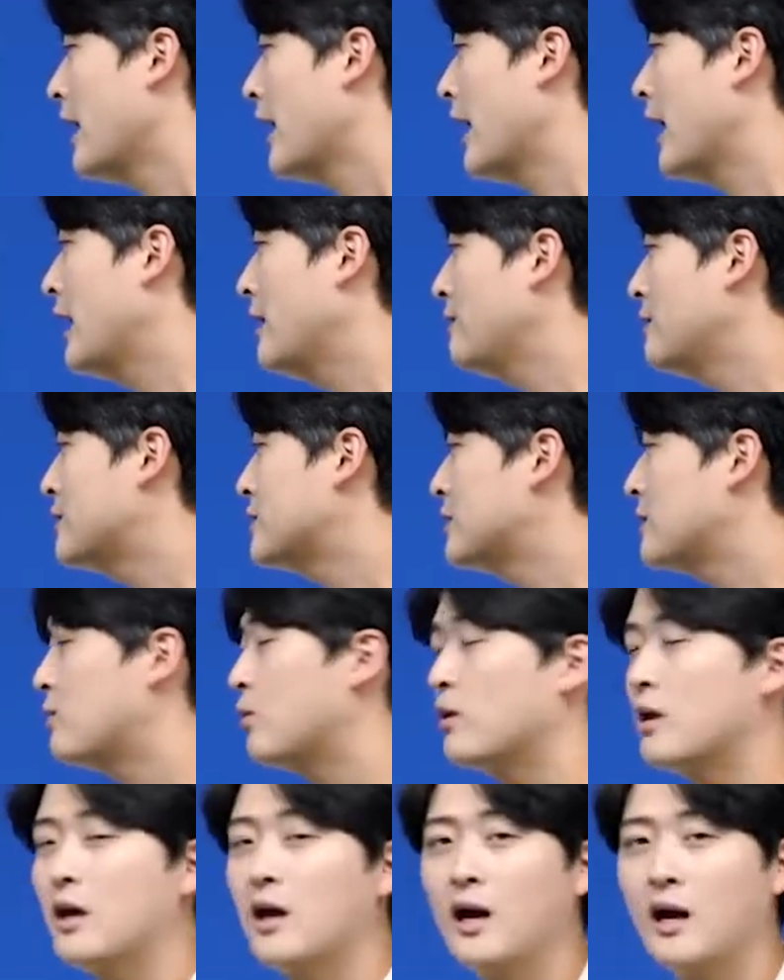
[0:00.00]
A, B, C, D
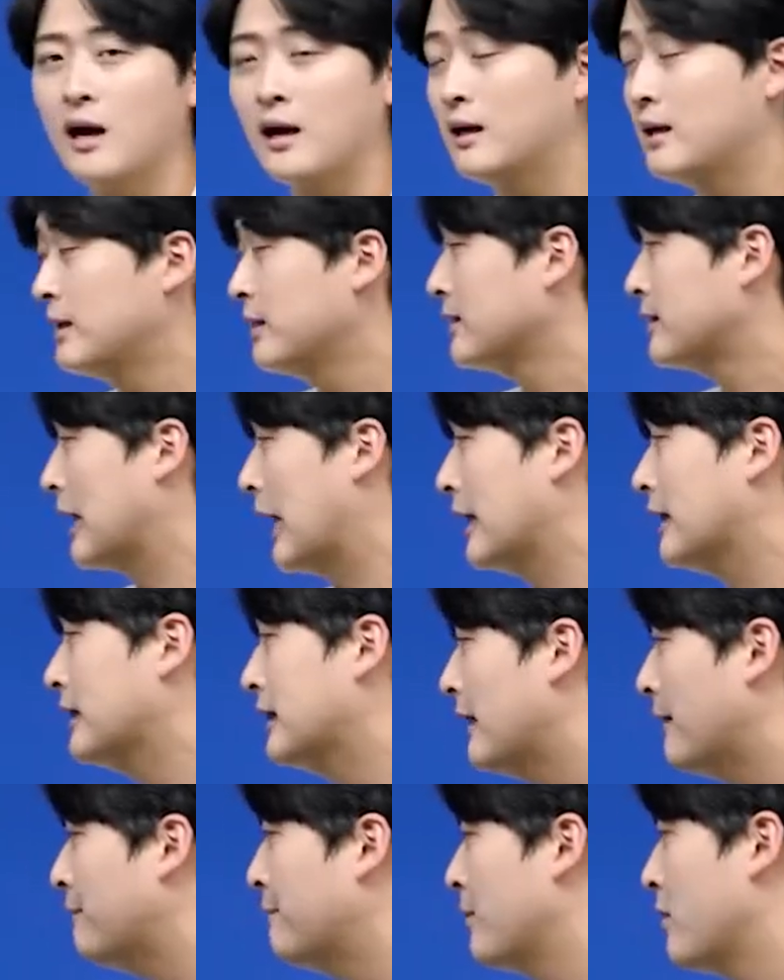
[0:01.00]
보기가
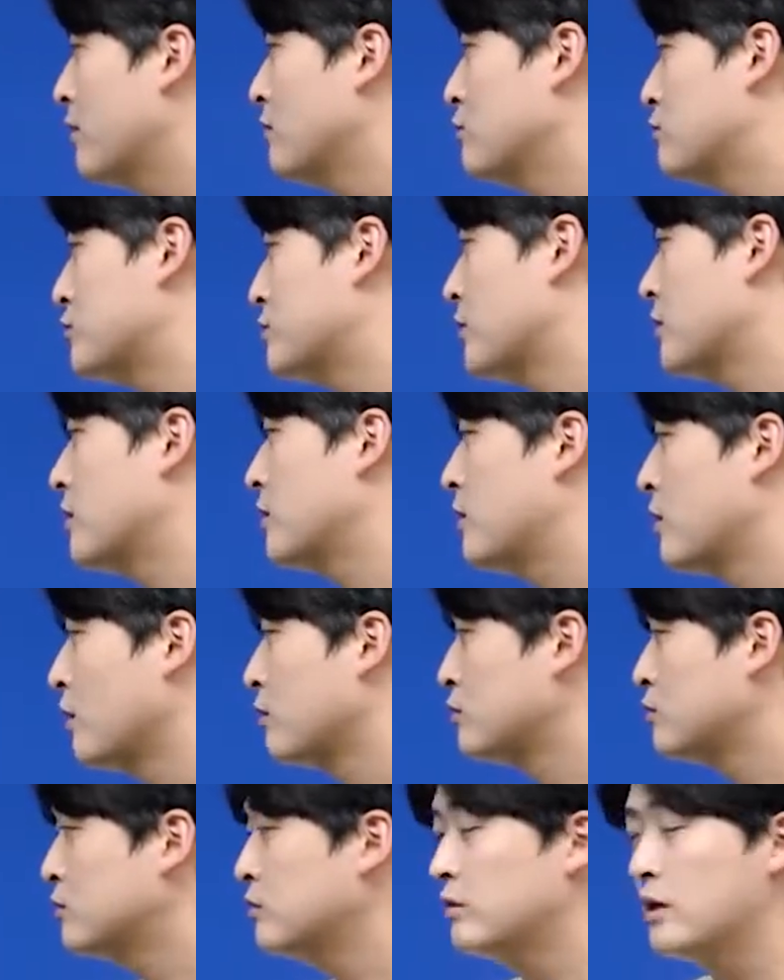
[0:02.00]
단답형 구성인
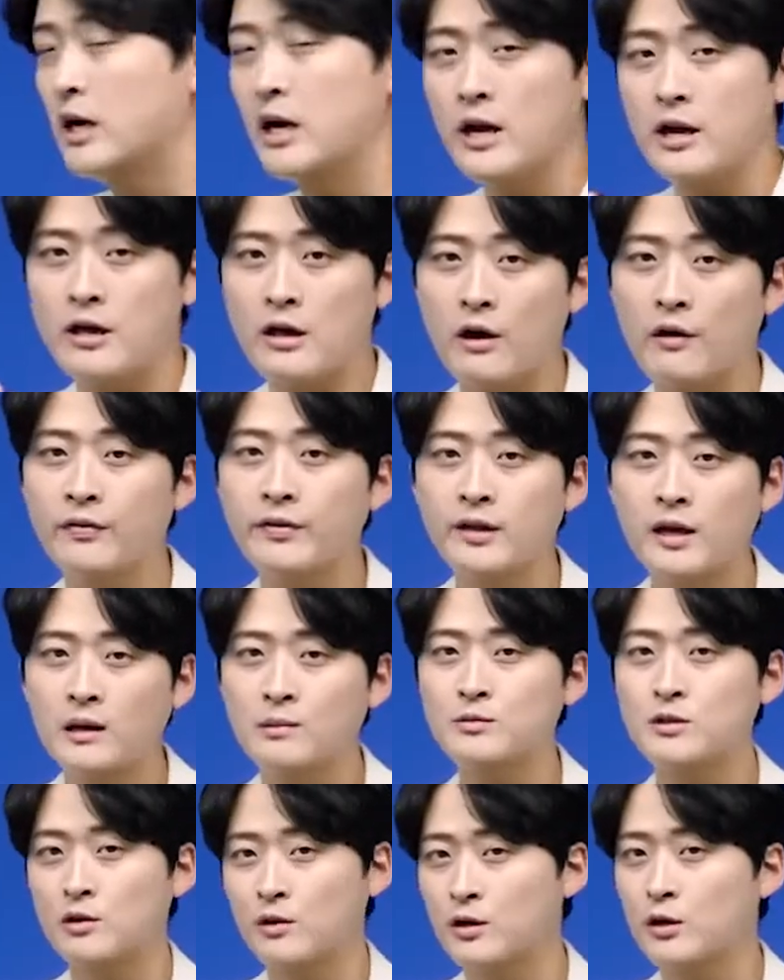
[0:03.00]
경우 연계
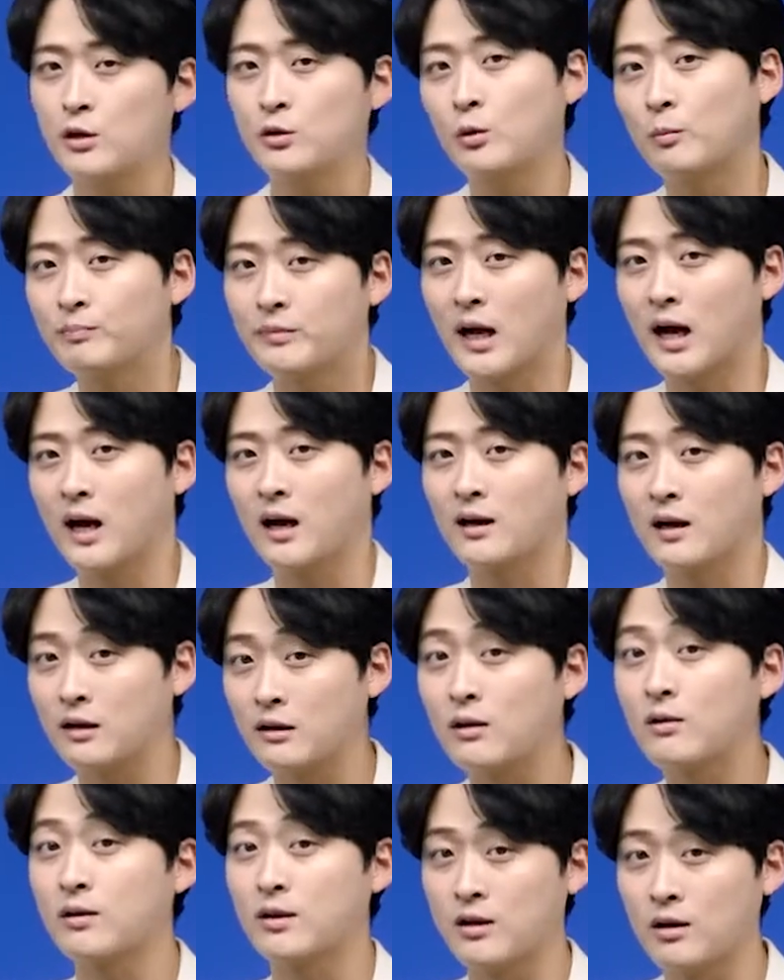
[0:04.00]
문제 확률이
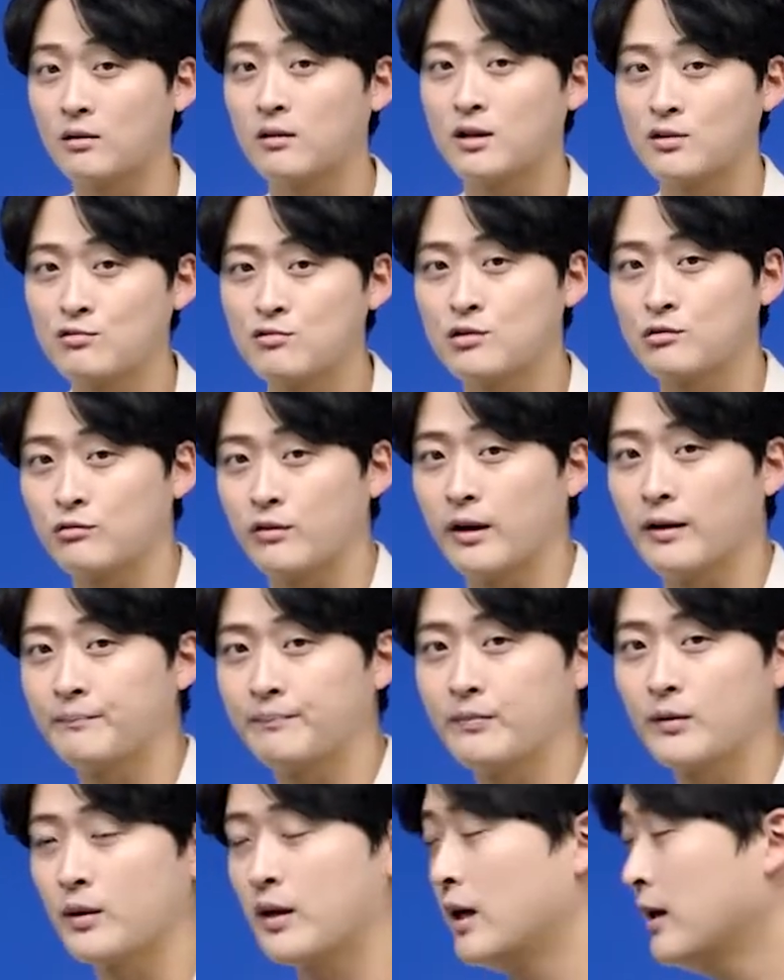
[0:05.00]
높다라는 거 기억을 해주시고요.
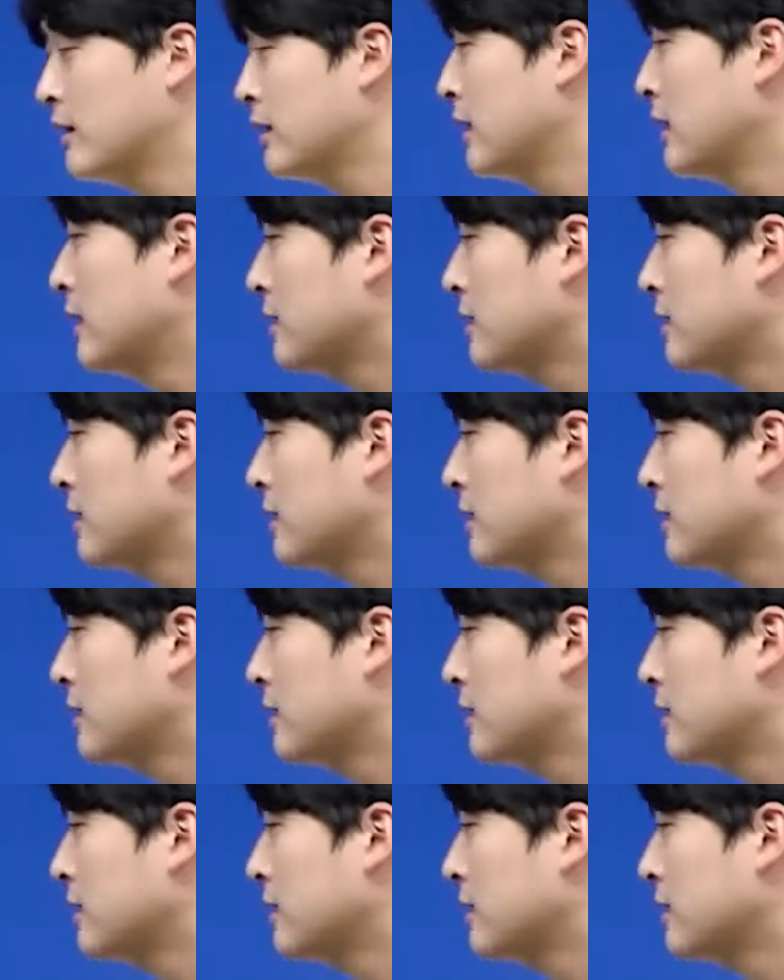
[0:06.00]
오케이?